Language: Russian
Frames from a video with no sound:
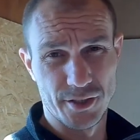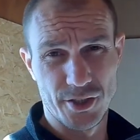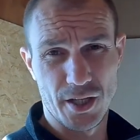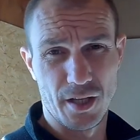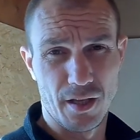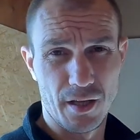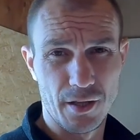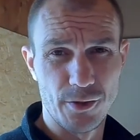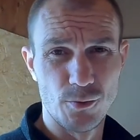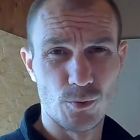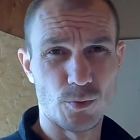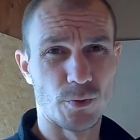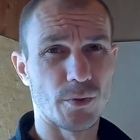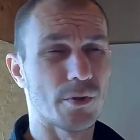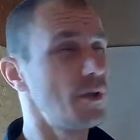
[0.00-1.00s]
сначала
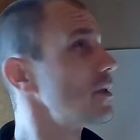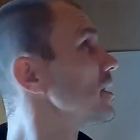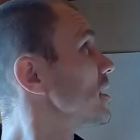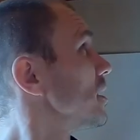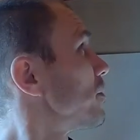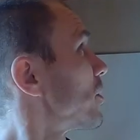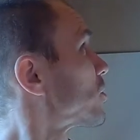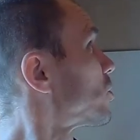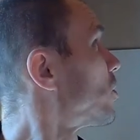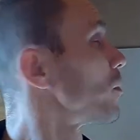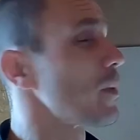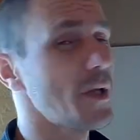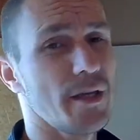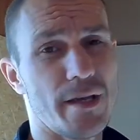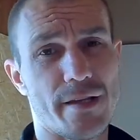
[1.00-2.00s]
одну, и
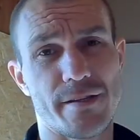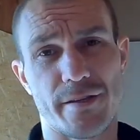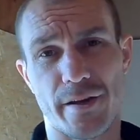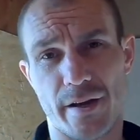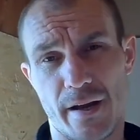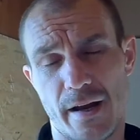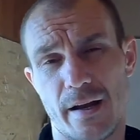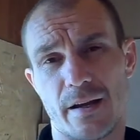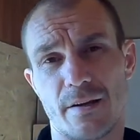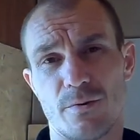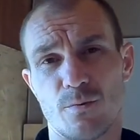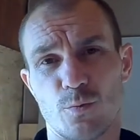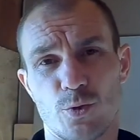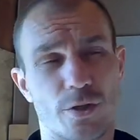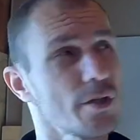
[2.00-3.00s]
потом по ней
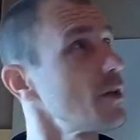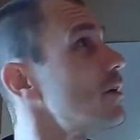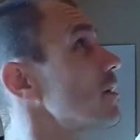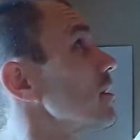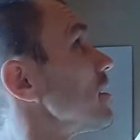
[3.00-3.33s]
зеркально уже